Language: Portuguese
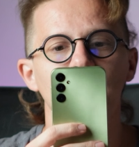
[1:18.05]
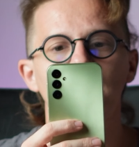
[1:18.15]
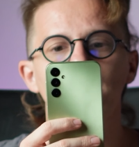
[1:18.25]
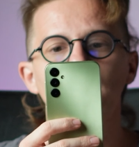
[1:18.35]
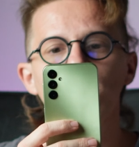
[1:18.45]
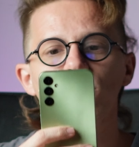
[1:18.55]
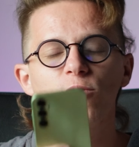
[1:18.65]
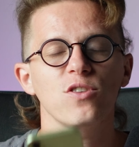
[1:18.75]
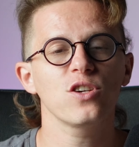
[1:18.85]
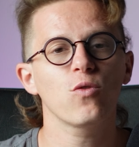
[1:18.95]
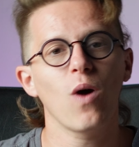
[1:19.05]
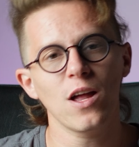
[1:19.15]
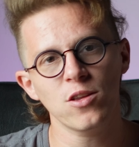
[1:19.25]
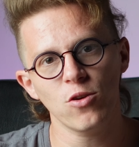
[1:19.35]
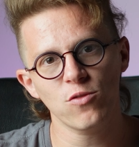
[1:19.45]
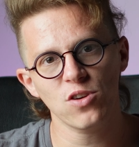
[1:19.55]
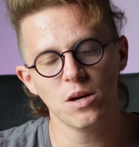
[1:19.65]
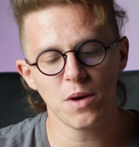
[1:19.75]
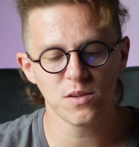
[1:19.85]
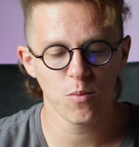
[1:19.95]
Ele tem versões de 4 e 8
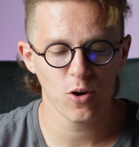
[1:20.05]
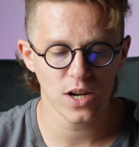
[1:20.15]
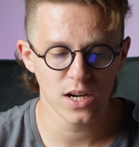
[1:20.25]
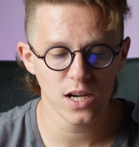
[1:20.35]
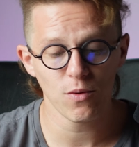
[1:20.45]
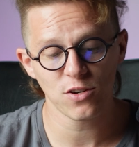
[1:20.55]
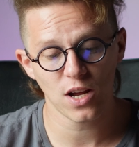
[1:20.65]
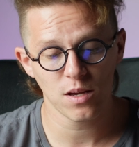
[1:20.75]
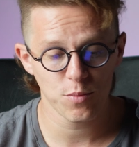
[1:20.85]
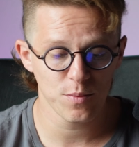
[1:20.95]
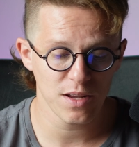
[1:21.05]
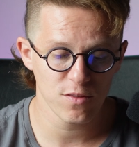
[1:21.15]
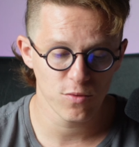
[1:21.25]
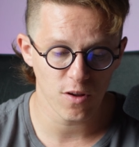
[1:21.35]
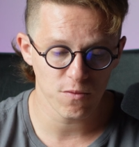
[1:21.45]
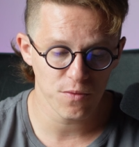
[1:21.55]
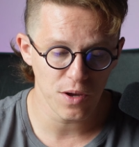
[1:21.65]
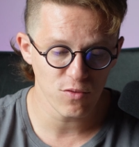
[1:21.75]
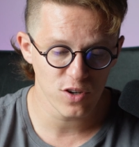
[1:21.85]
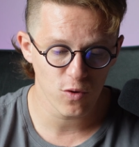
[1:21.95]
GB de memória RAM. Eu acho que aqui para o Brasil só
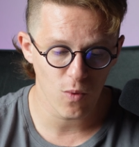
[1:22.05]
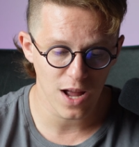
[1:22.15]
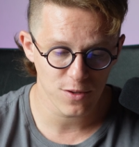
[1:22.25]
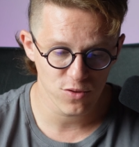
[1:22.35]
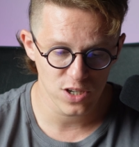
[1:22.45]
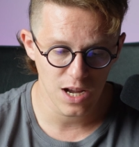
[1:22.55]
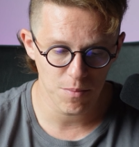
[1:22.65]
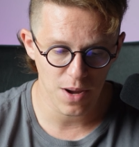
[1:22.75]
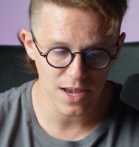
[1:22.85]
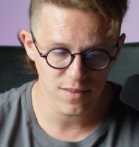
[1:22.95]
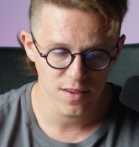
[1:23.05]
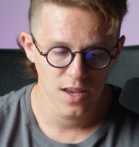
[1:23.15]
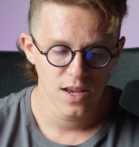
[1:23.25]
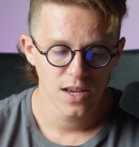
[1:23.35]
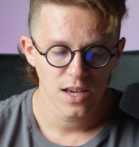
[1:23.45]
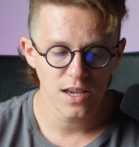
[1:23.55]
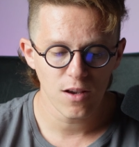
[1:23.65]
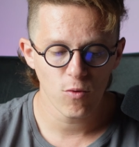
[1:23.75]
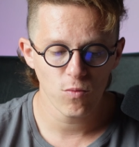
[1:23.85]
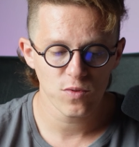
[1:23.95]
veio de 4 GB e
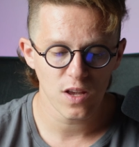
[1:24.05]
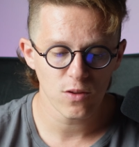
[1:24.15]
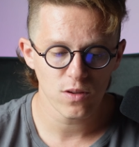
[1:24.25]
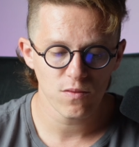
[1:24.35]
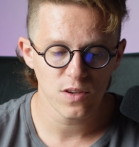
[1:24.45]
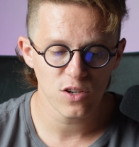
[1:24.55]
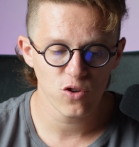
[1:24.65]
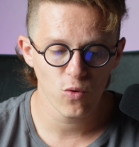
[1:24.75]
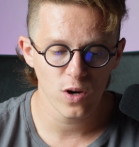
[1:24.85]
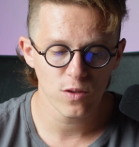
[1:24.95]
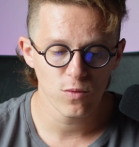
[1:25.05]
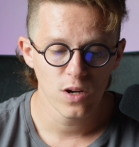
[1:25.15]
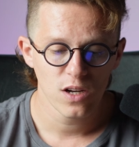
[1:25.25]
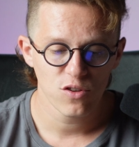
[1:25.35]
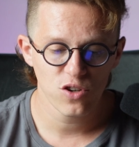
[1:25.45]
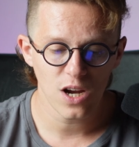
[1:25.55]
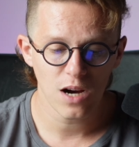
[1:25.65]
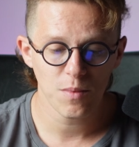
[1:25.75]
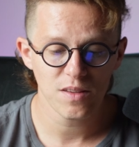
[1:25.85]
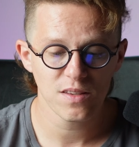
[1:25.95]
com 128 de
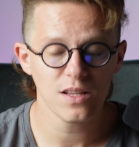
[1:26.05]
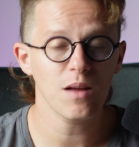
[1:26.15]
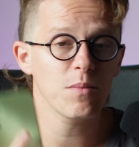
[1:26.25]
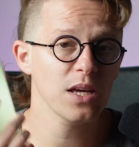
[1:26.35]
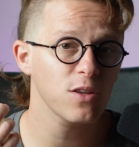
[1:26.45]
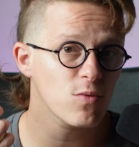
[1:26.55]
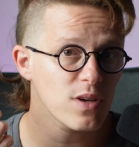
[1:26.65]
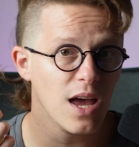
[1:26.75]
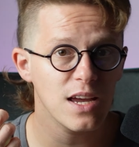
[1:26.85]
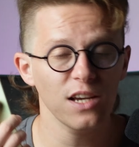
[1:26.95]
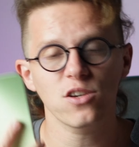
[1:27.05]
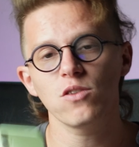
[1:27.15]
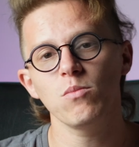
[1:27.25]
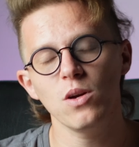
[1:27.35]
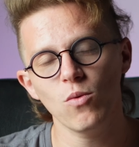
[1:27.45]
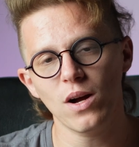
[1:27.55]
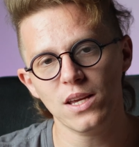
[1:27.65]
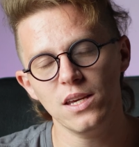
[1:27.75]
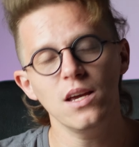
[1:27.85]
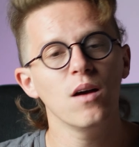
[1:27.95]
armazenamento, que é este meu
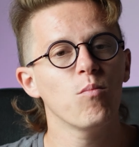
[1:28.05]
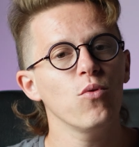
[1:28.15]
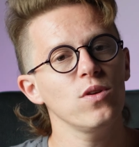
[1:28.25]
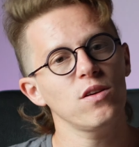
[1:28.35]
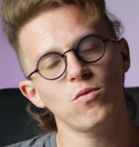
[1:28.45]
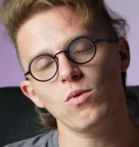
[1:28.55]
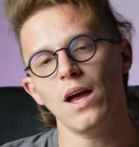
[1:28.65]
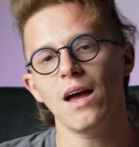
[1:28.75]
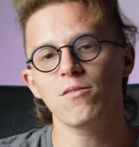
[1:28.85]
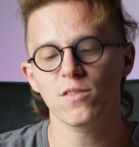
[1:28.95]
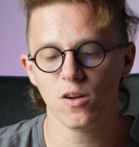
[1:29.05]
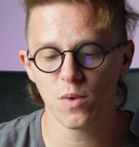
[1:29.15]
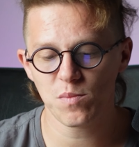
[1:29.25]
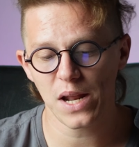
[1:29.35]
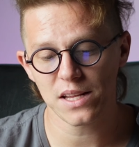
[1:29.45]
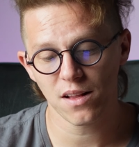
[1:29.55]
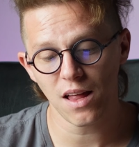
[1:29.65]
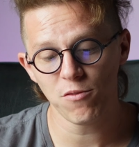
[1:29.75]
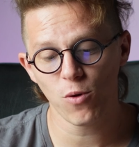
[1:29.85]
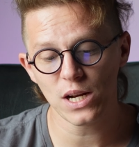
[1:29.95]
aqui, por isso é a versão mais barata.
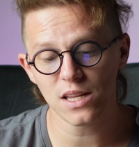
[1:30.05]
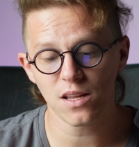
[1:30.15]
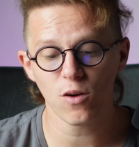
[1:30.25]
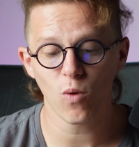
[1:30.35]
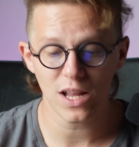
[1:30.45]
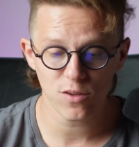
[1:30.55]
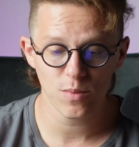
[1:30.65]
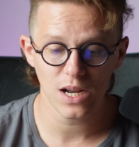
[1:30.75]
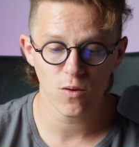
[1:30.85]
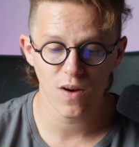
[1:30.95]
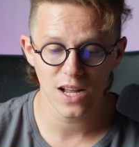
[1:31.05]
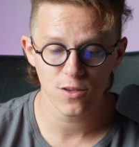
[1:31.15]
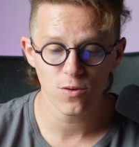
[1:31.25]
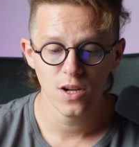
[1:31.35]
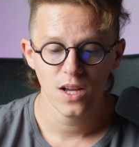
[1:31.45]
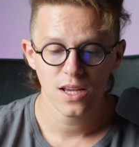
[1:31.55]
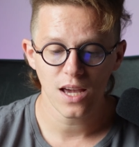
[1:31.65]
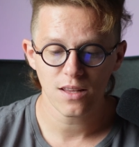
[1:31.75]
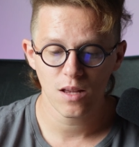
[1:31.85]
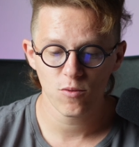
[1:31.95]
Lá fora ainda tem 464 e
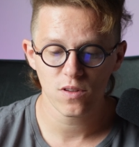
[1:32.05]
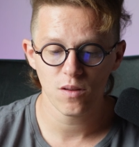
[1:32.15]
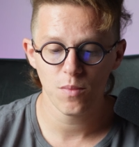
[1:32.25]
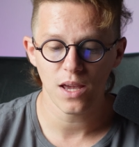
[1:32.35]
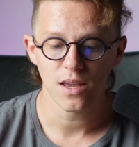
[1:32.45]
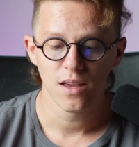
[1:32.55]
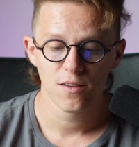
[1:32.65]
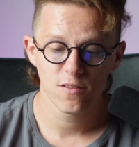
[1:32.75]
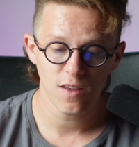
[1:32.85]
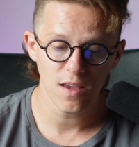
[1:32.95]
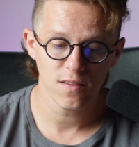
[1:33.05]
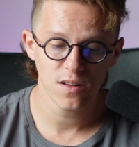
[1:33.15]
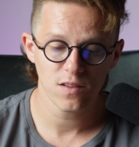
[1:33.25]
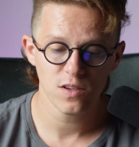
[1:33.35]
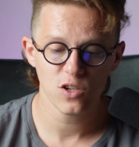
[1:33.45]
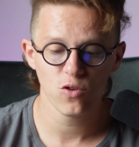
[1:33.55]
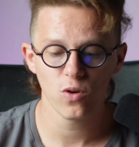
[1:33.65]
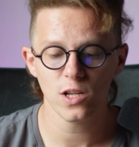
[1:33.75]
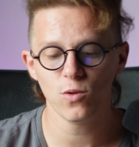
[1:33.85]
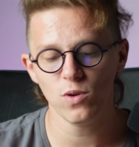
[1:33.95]
aí temos também
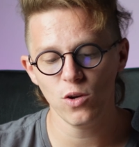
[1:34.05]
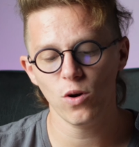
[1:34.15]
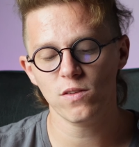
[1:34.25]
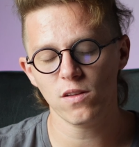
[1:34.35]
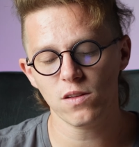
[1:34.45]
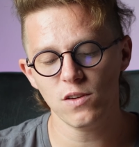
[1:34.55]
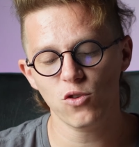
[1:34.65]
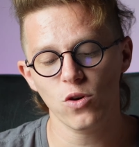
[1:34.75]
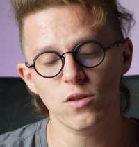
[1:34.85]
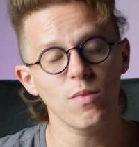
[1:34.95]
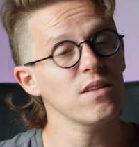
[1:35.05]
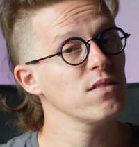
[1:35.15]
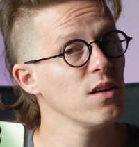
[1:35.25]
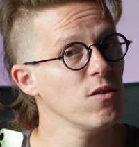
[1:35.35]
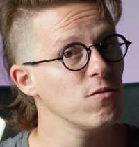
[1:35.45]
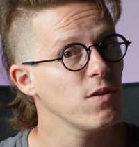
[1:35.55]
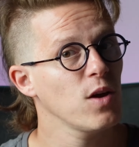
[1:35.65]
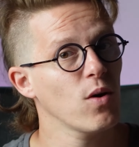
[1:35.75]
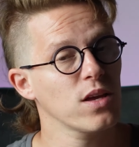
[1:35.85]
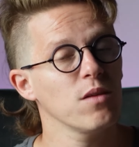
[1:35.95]
628 e 828, mas não
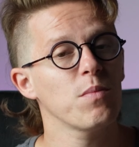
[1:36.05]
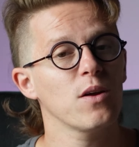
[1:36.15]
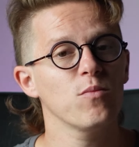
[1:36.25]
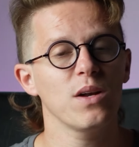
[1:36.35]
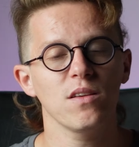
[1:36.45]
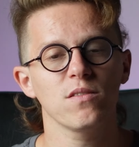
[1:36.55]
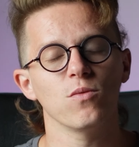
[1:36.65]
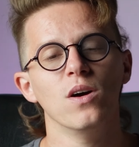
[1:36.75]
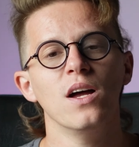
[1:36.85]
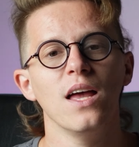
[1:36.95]
veio aqui para o Brasil.